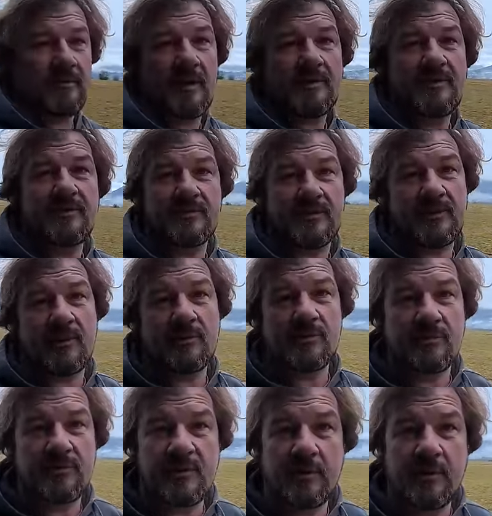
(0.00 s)
11
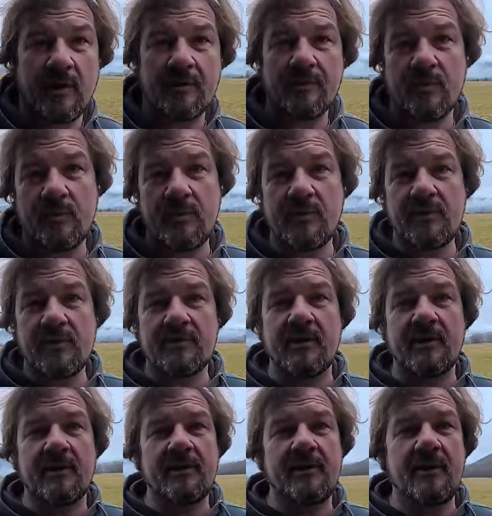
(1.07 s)
градусов тепла. Но было
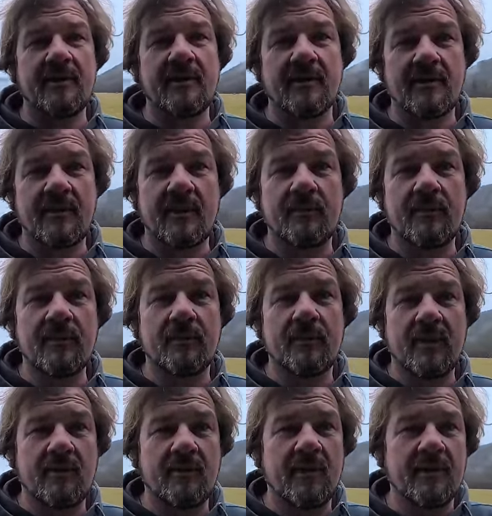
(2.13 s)
несколько дней, когда было
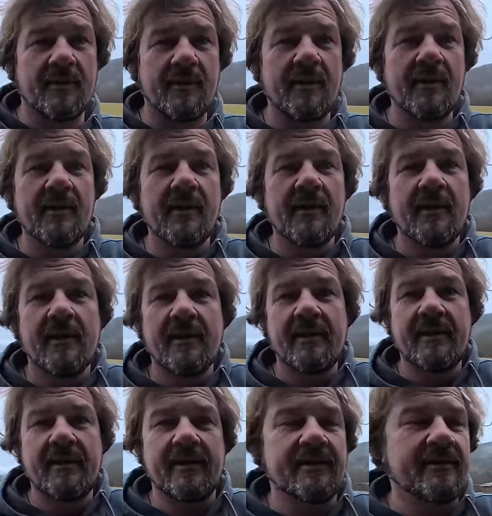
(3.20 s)
прохладно. И